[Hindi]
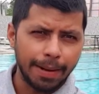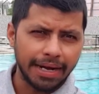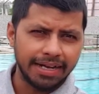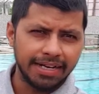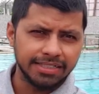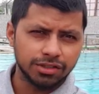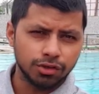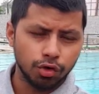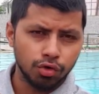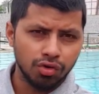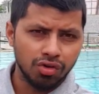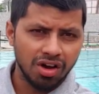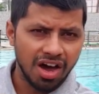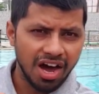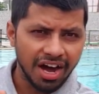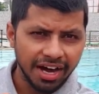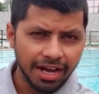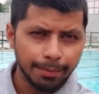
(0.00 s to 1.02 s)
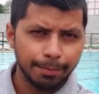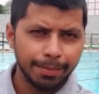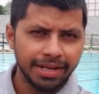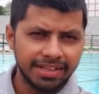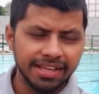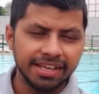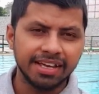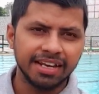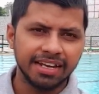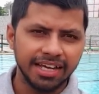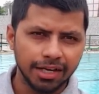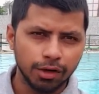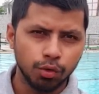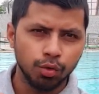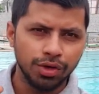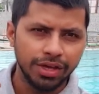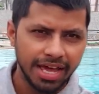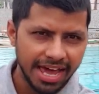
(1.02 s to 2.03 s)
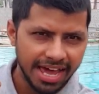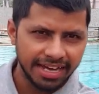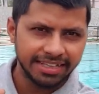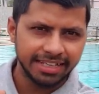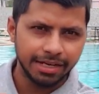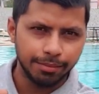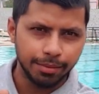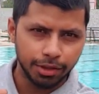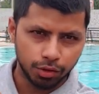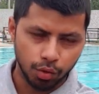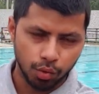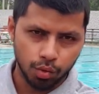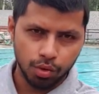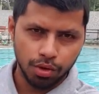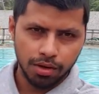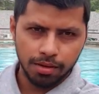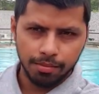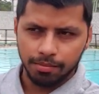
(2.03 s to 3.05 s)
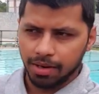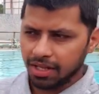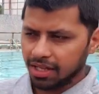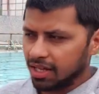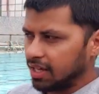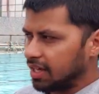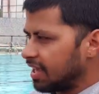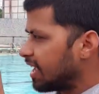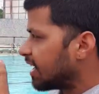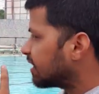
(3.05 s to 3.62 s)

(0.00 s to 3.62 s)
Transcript: प्रैक्टिस करो अगर ब्रीथिंग क्लियर हुई है एक दिन में तो मतलब कि